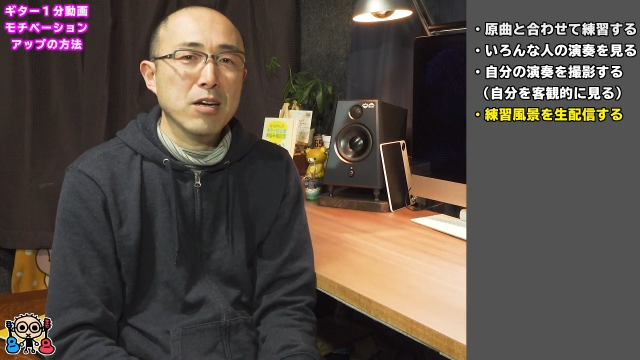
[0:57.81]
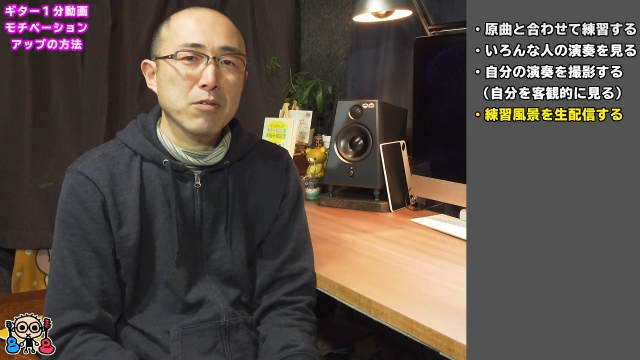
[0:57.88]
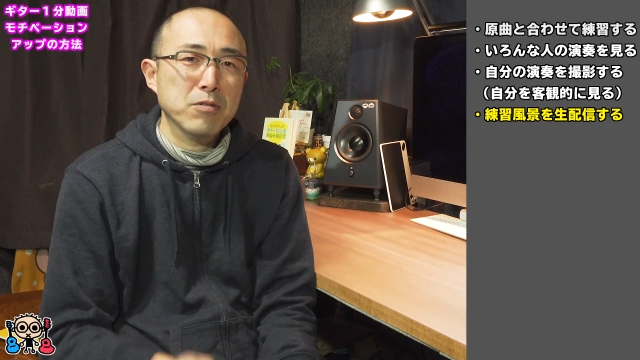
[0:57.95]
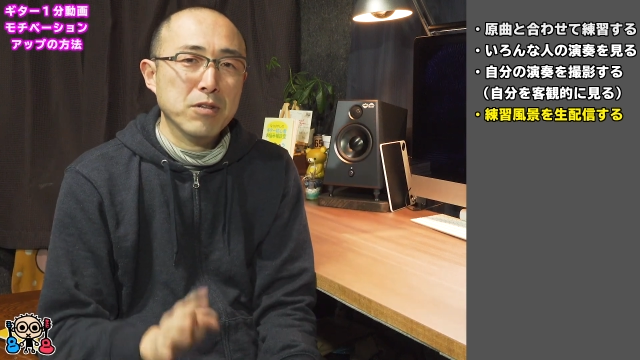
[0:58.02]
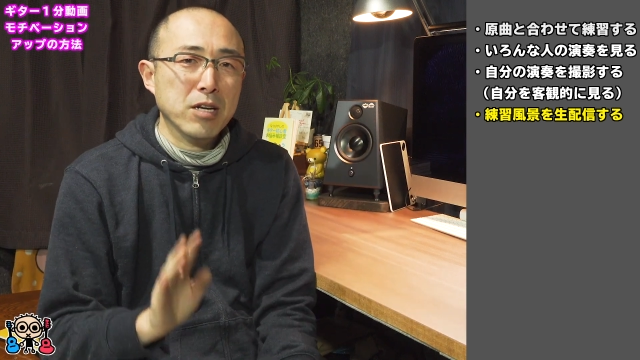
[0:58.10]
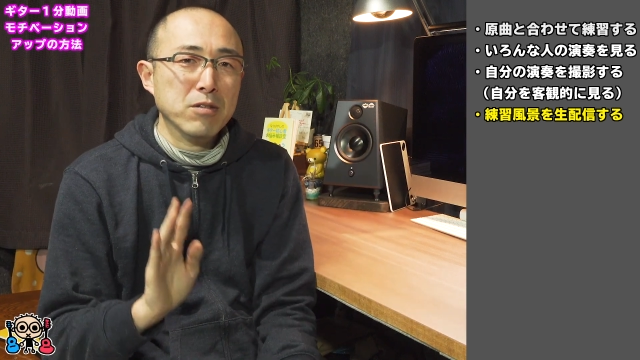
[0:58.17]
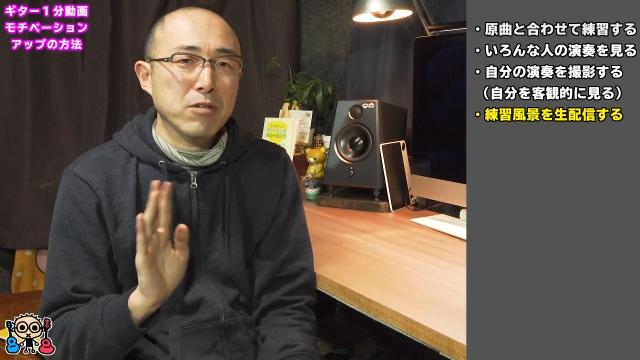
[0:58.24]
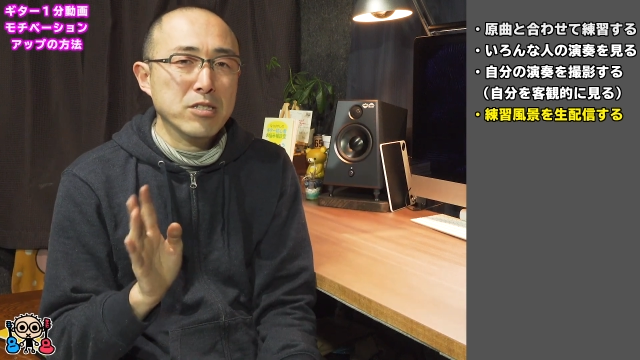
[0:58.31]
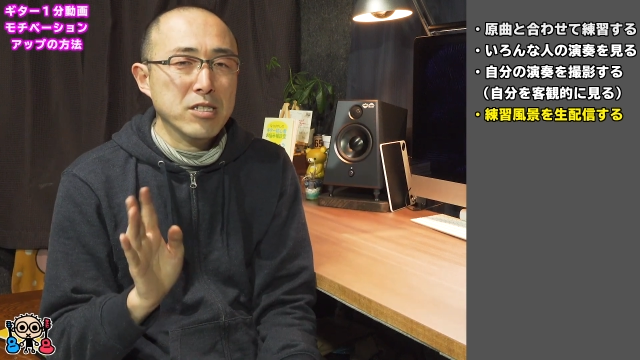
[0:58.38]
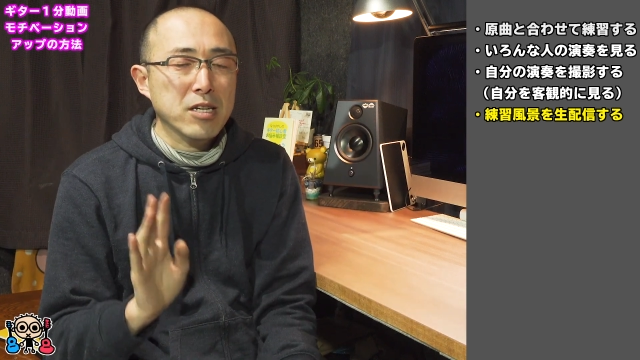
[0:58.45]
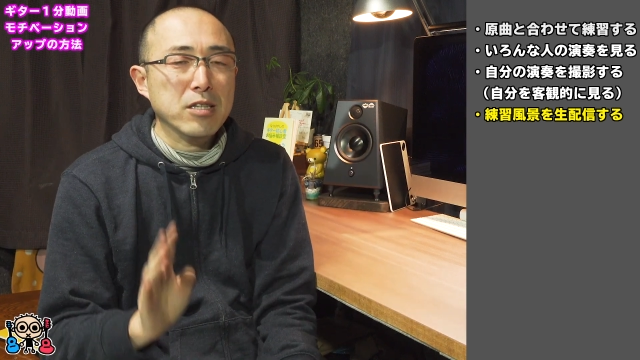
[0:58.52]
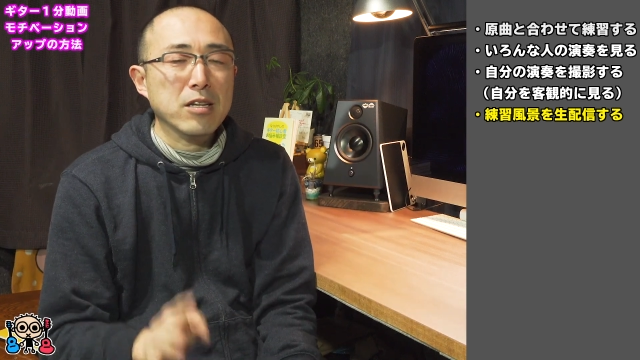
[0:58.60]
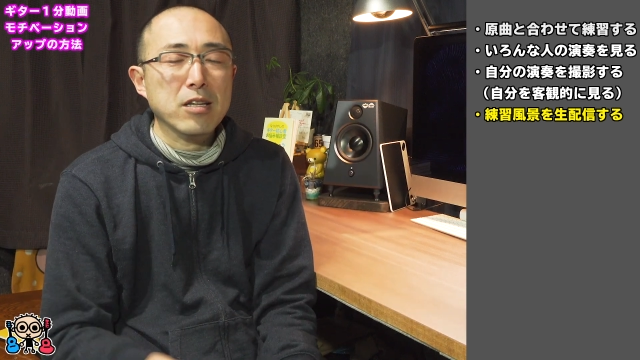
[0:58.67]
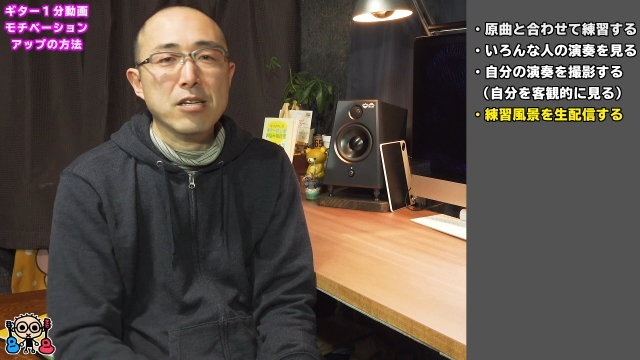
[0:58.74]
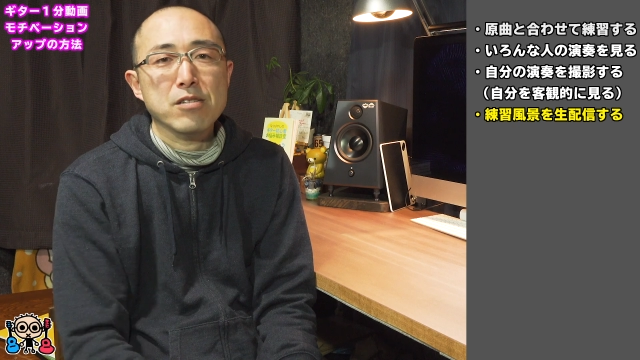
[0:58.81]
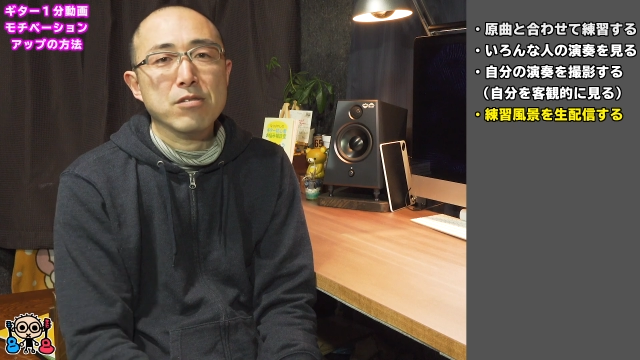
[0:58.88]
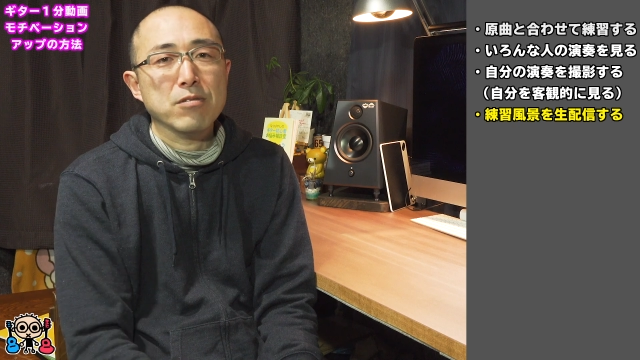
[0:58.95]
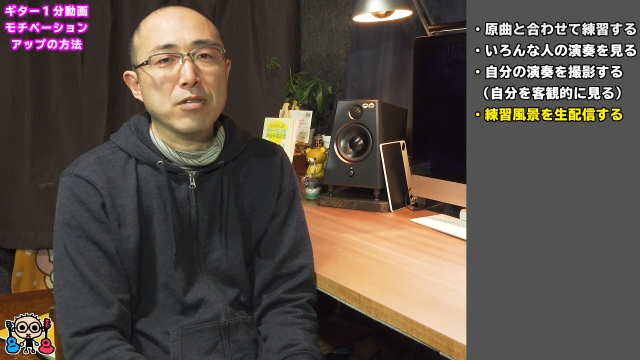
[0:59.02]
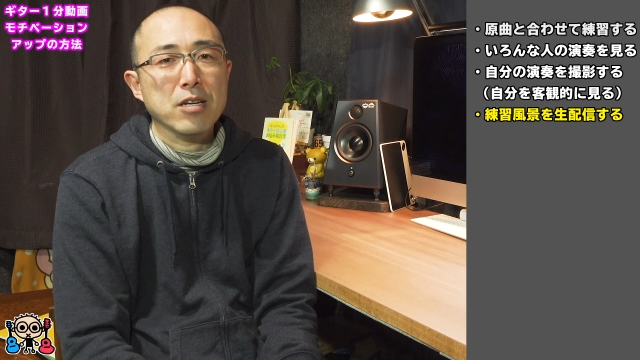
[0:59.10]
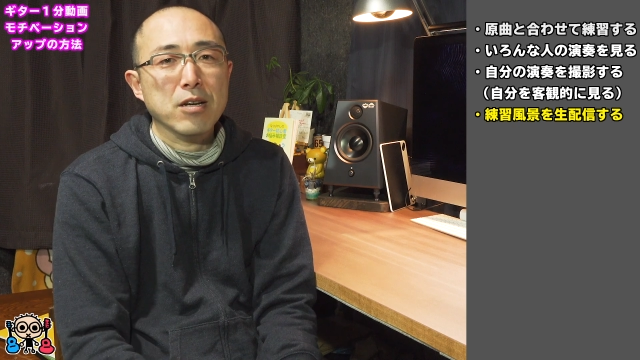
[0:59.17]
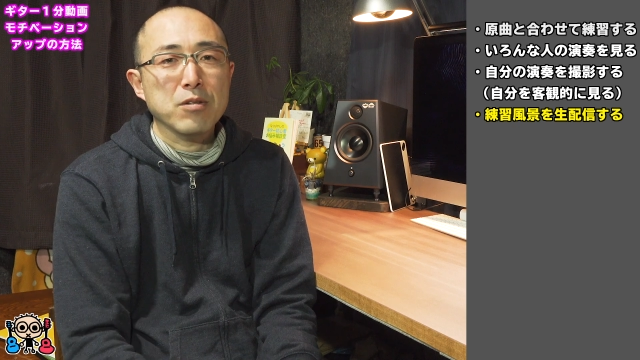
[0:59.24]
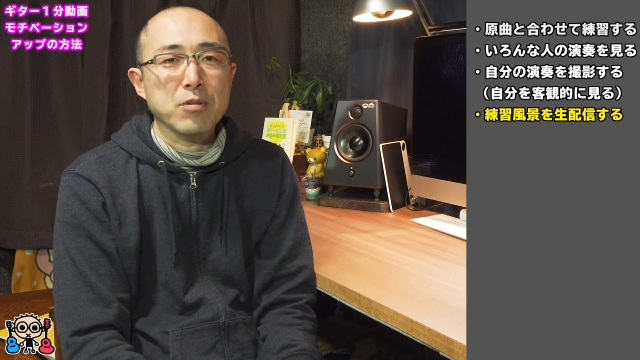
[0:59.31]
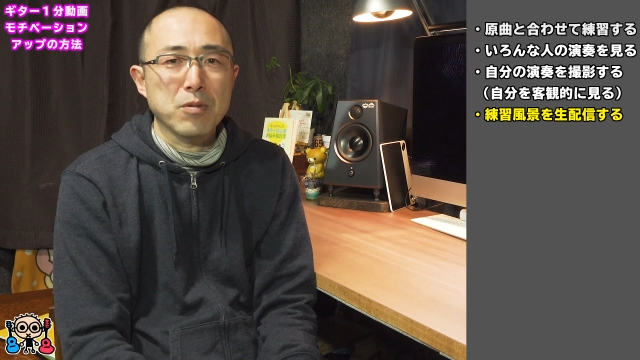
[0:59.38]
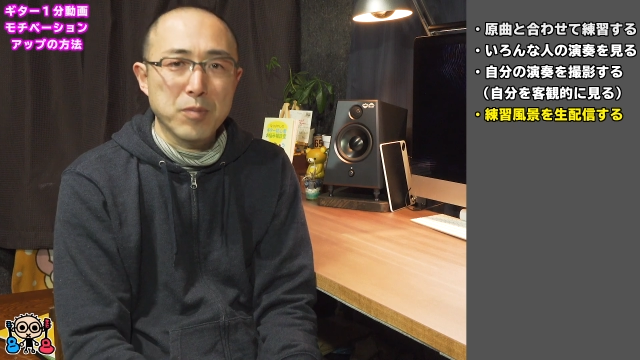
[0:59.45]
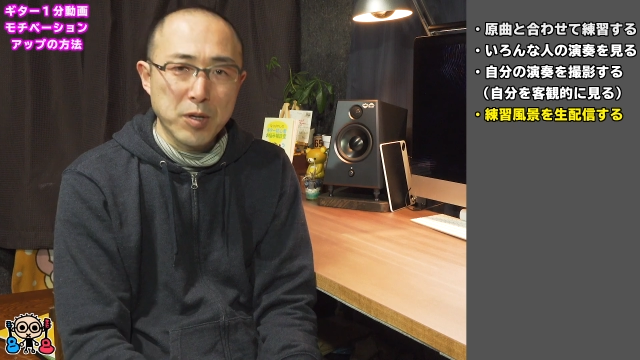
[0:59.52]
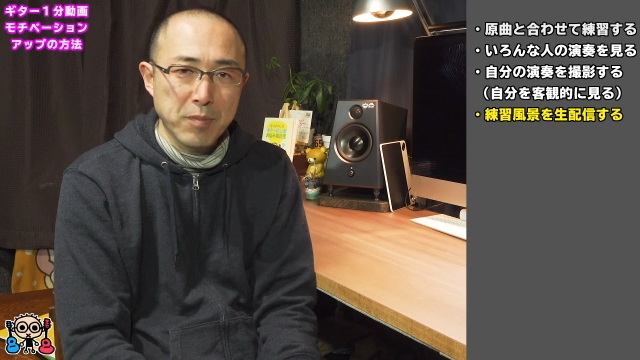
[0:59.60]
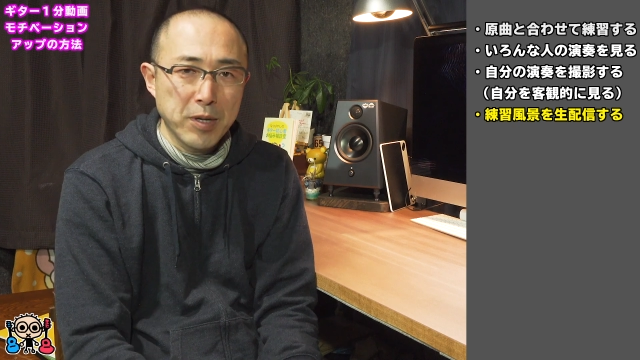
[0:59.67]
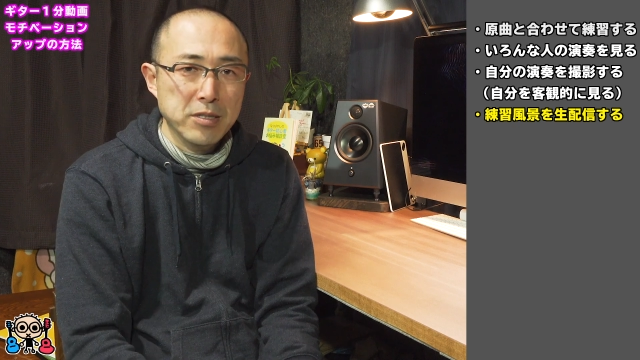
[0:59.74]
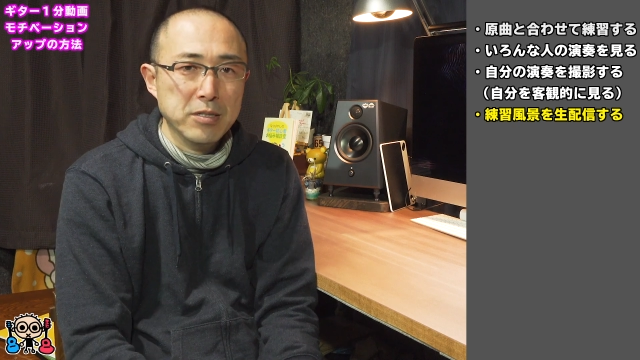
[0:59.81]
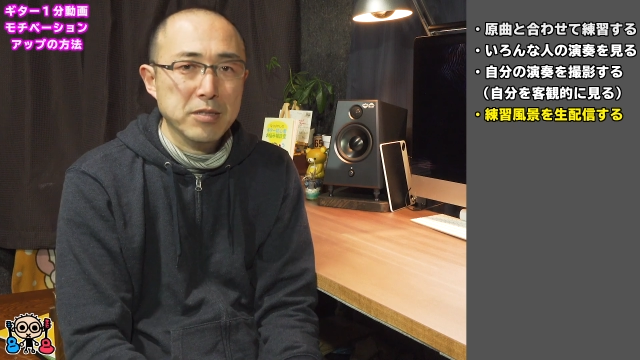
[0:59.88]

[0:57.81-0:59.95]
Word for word: 普段とは違った練習できると思いま